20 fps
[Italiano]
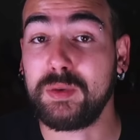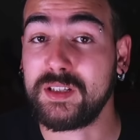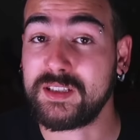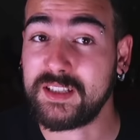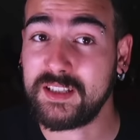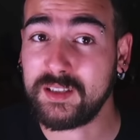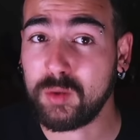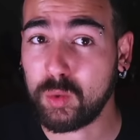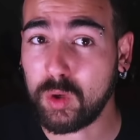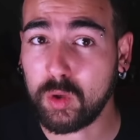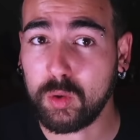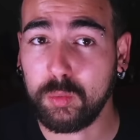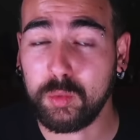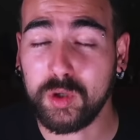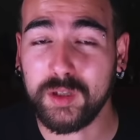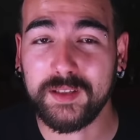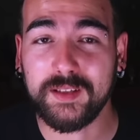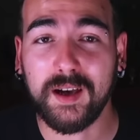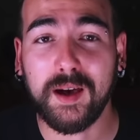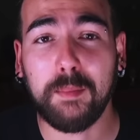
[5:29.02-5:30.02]
presenta una
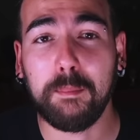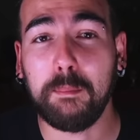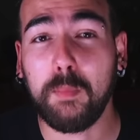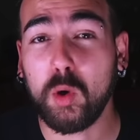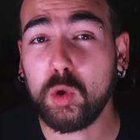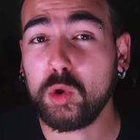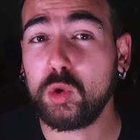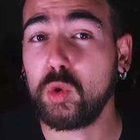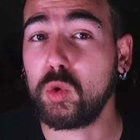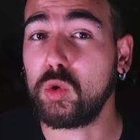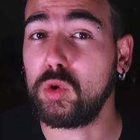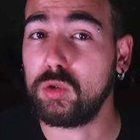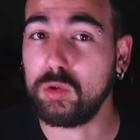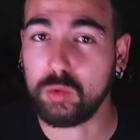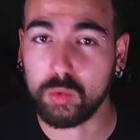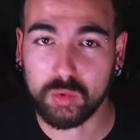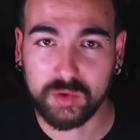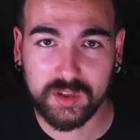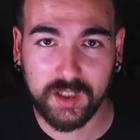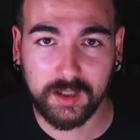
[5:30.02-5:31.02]
comunità molto
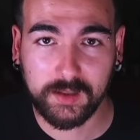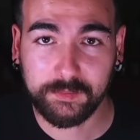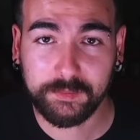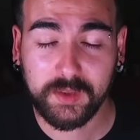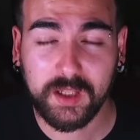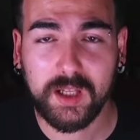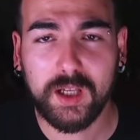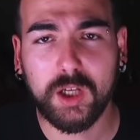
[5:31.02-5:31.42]
chiusa,